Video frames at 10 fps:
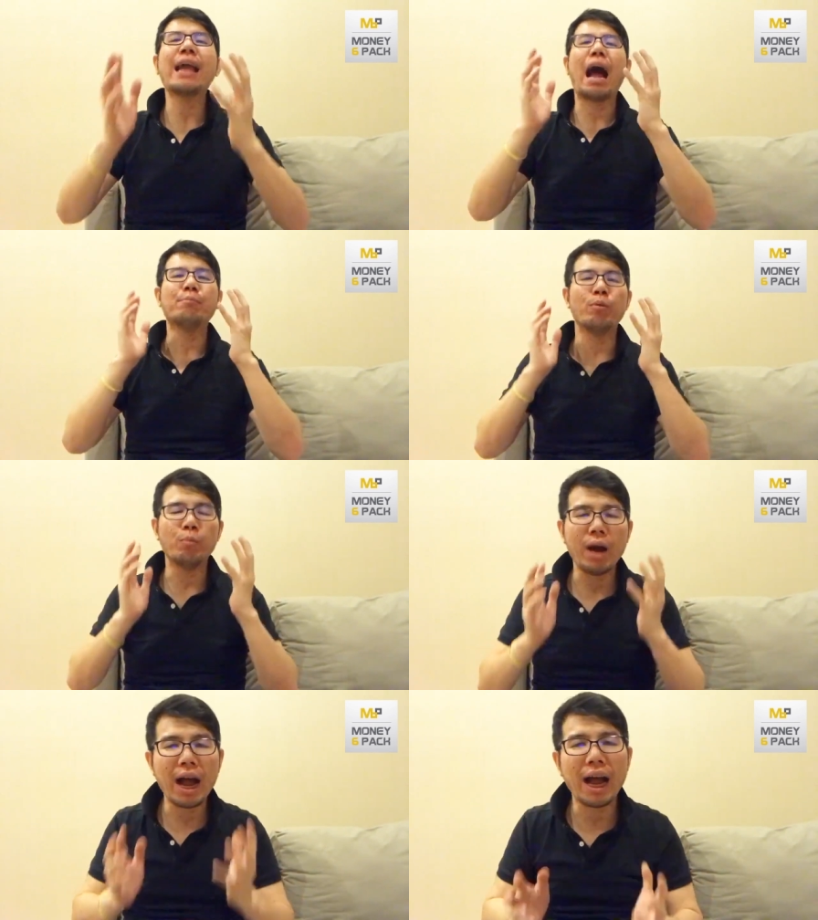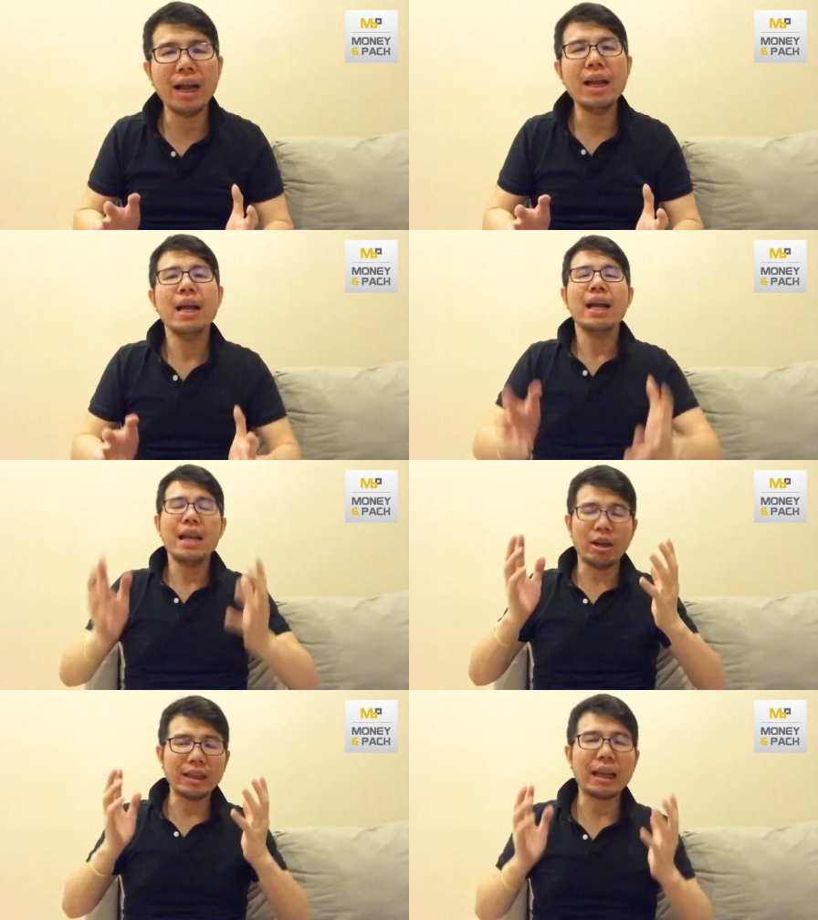มผมว่าแล้ว
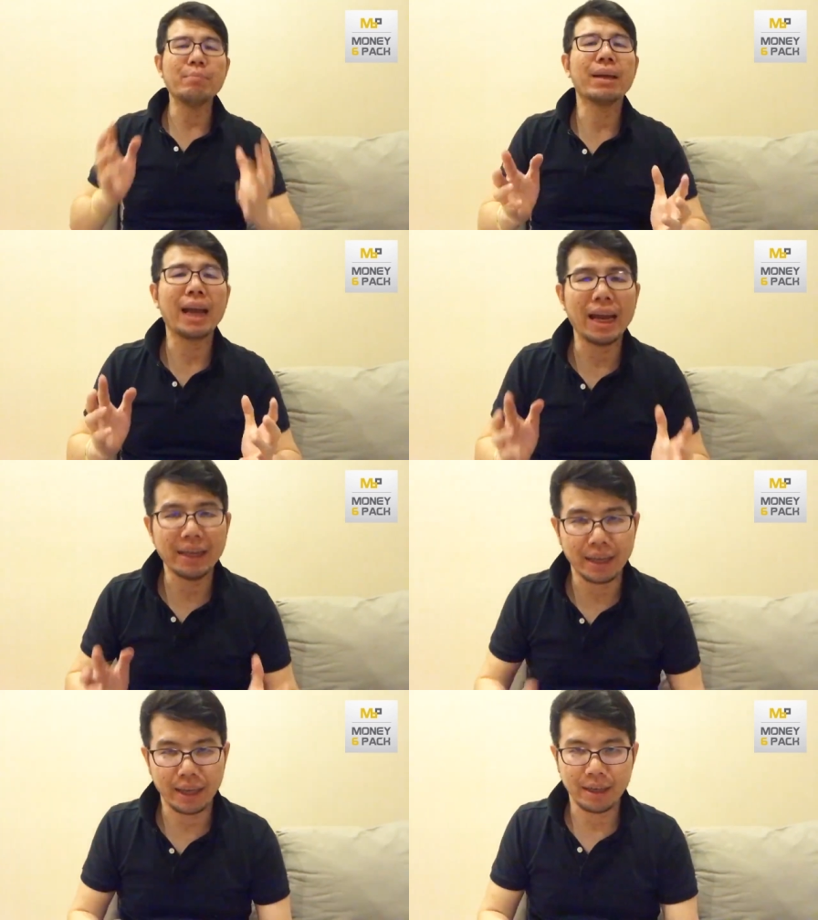จะทำยังไงดี